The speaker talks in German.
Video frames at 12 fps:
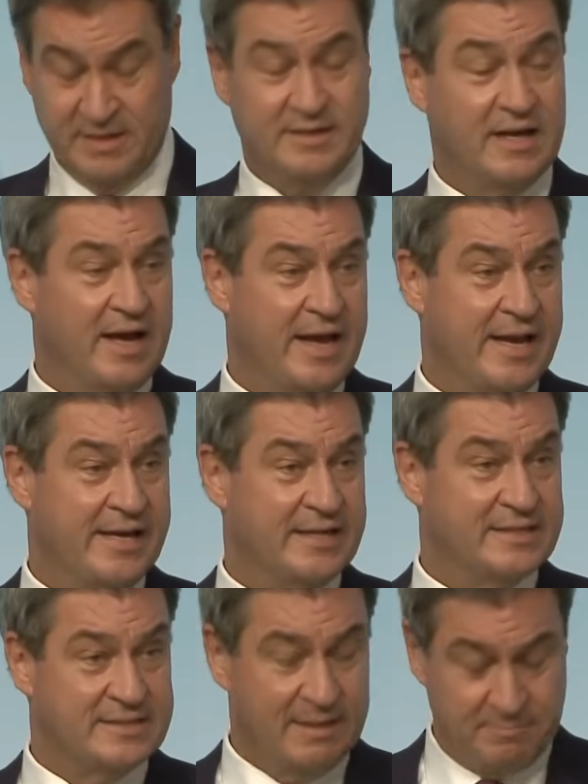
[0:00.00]
Daher in der
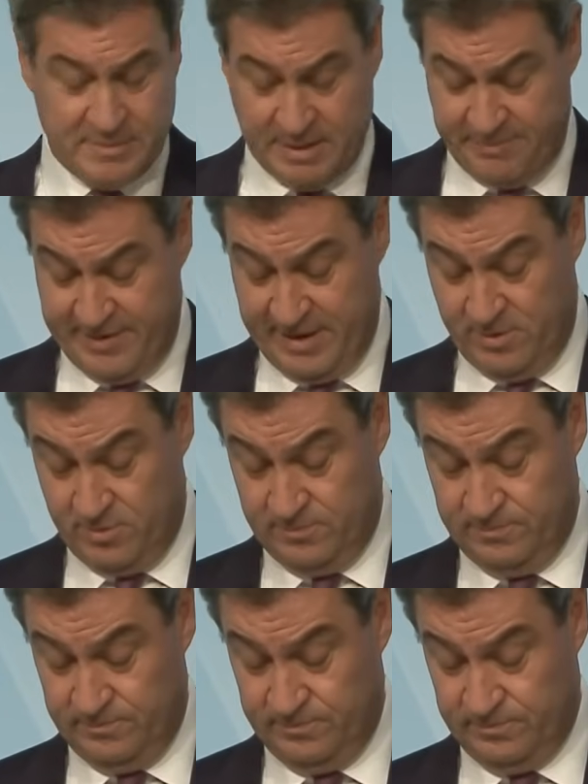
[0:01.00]
Gesamtabwägung,
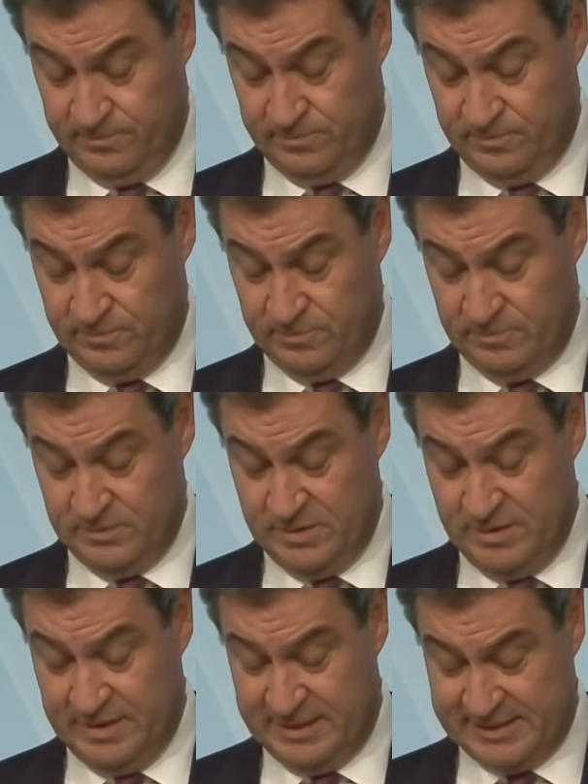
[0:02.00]

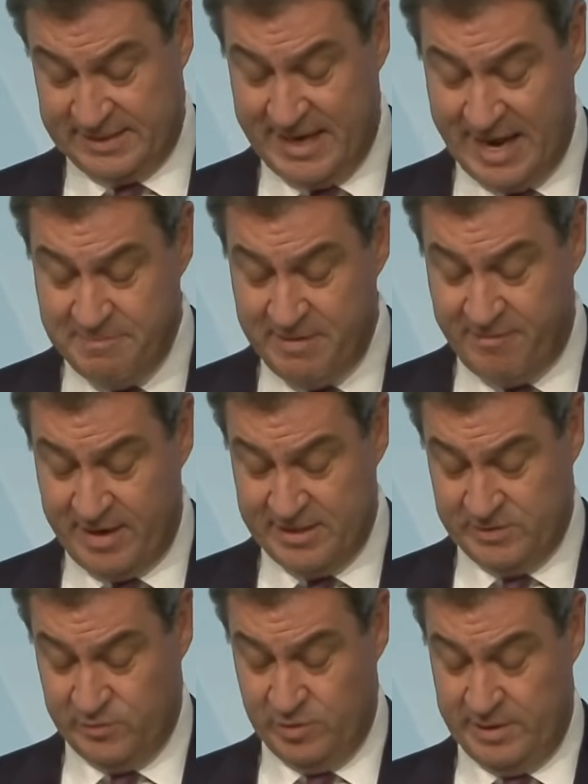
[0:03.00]
dass kein
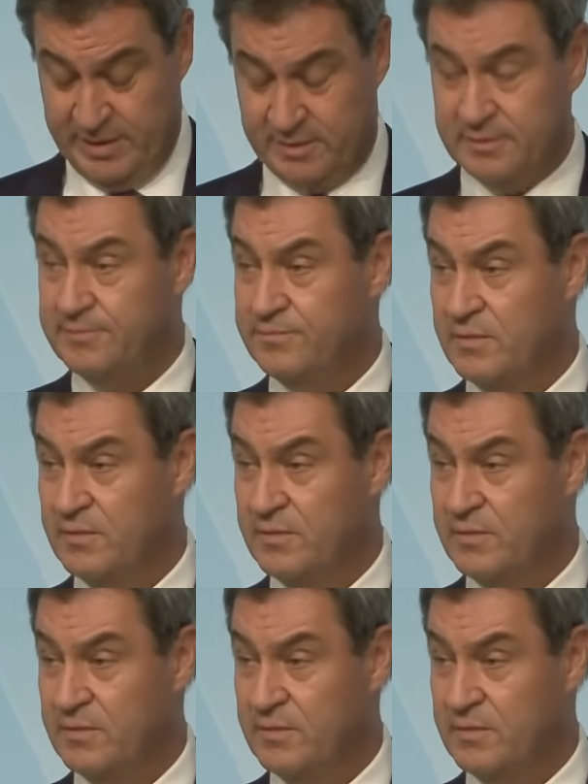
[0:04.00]
Beweis vorliegt,